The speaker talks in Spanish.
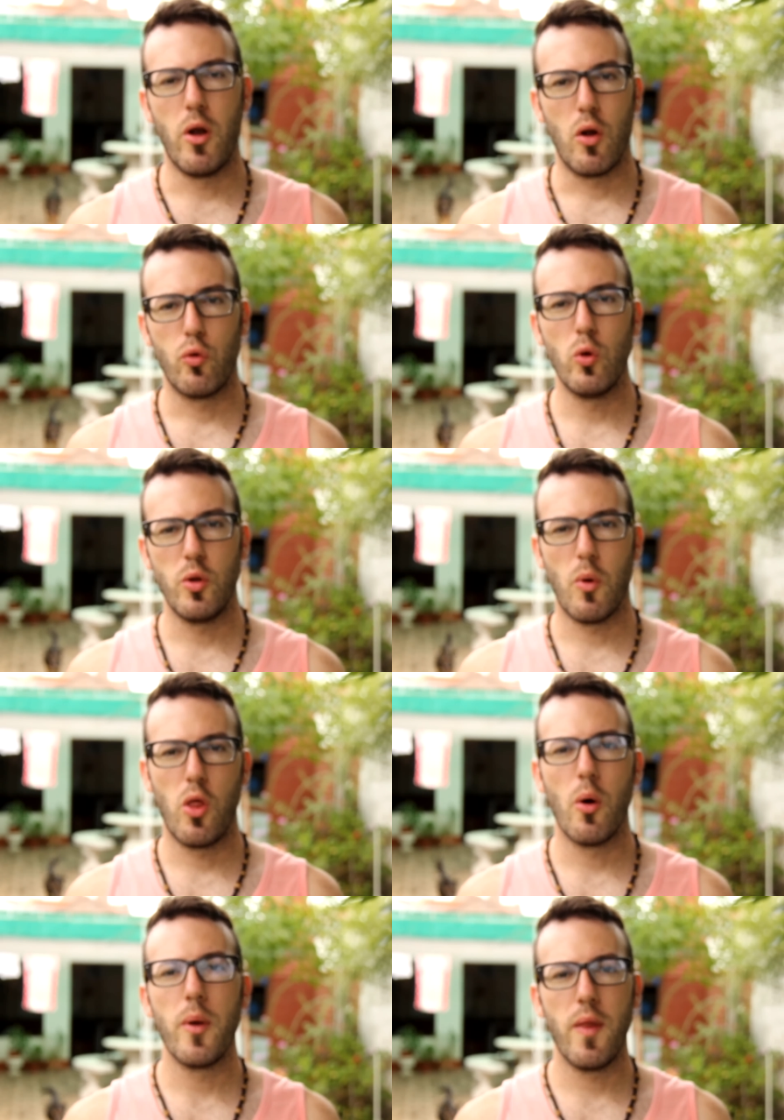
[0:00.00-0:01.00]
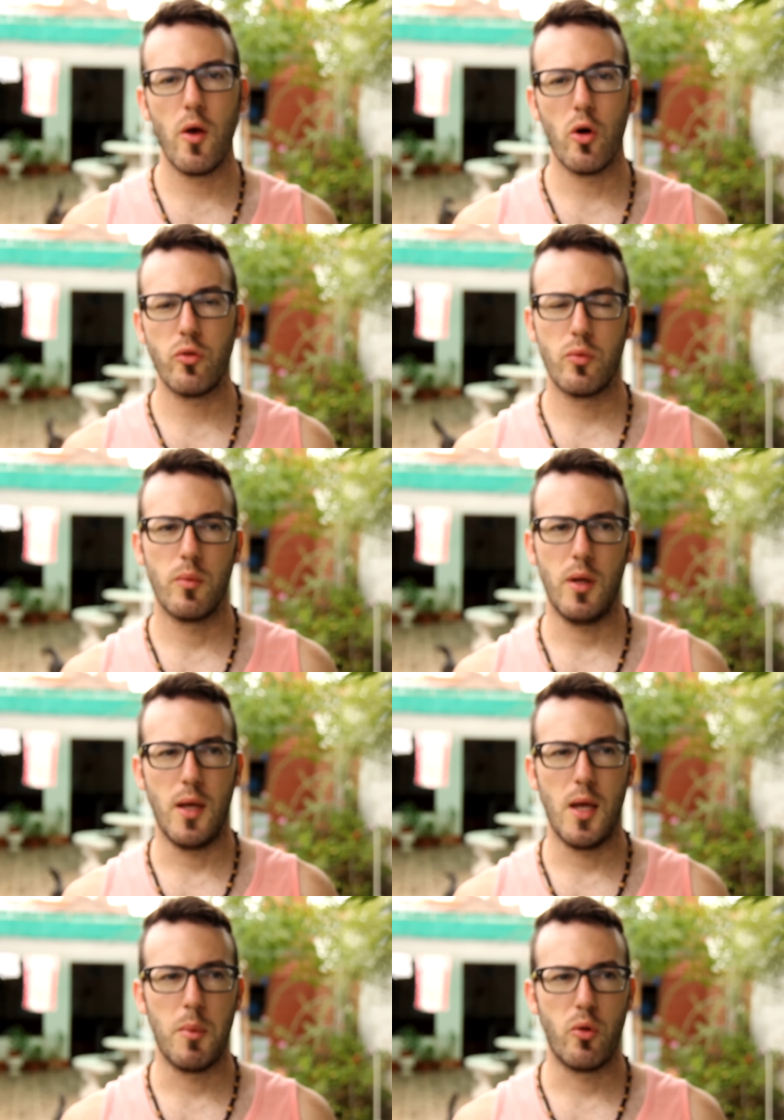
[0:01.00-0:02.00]
Bueno, los últimos dos videos
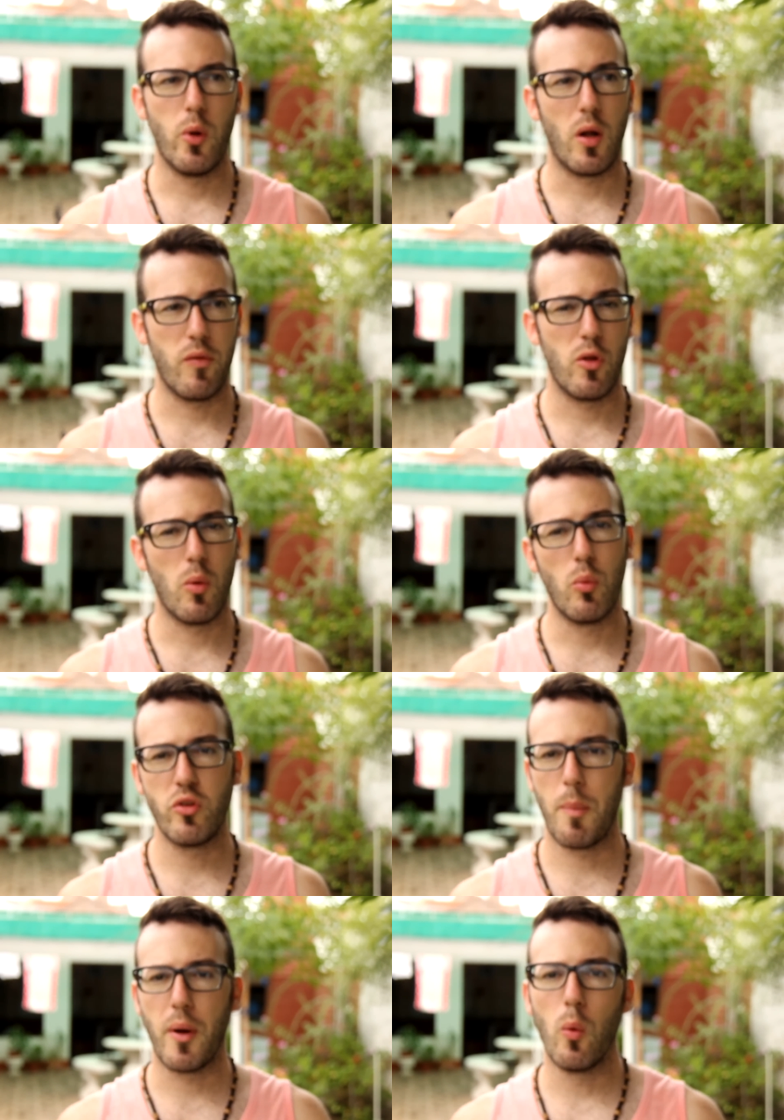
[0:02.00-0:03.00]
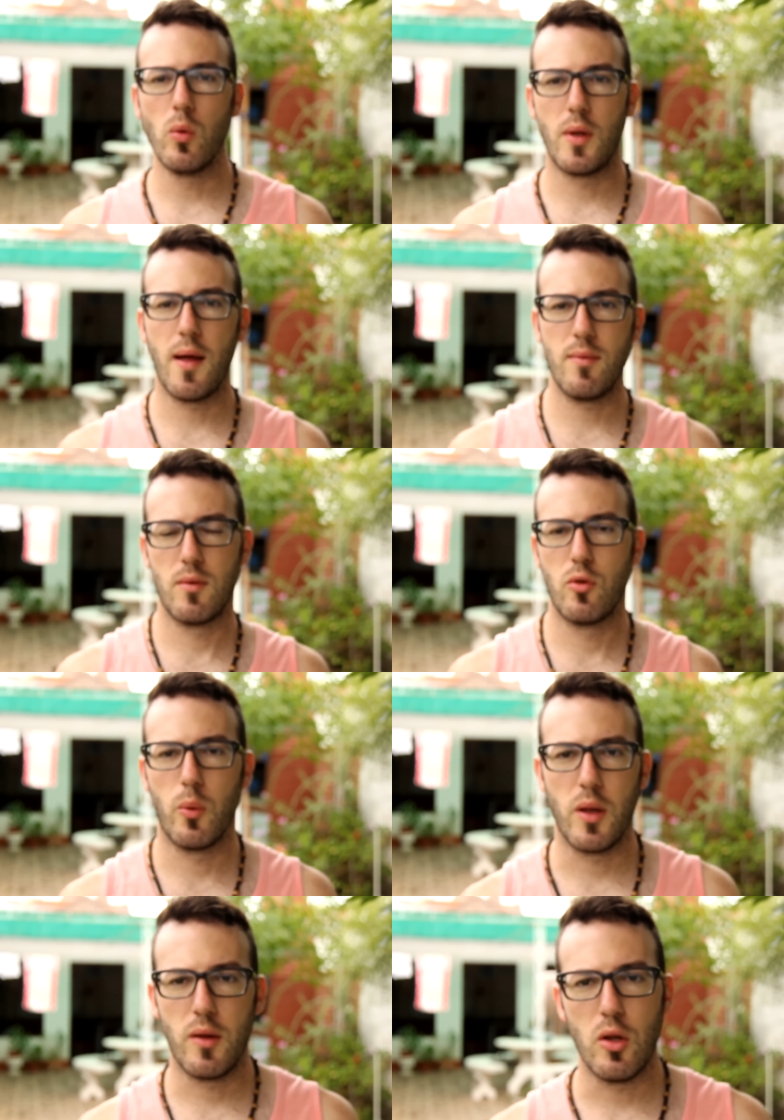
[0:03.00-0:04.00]
eh, me estuvieron haciendo muchas preguntas
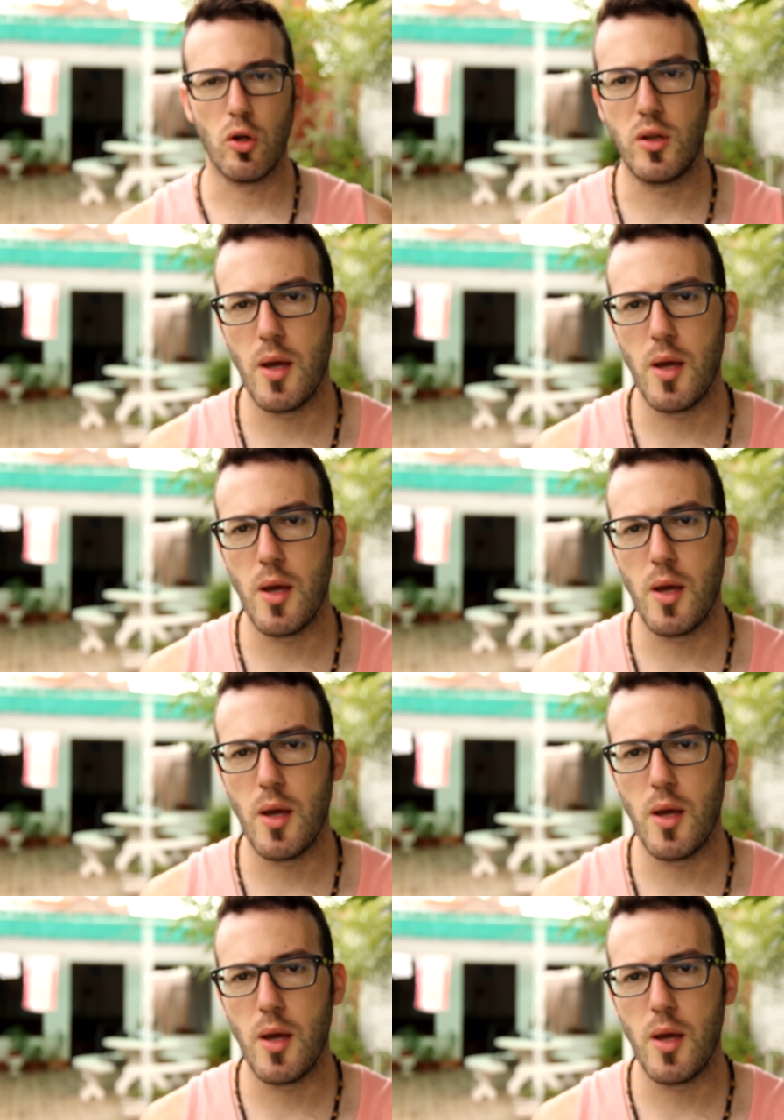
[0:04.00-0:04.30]
sobre distintos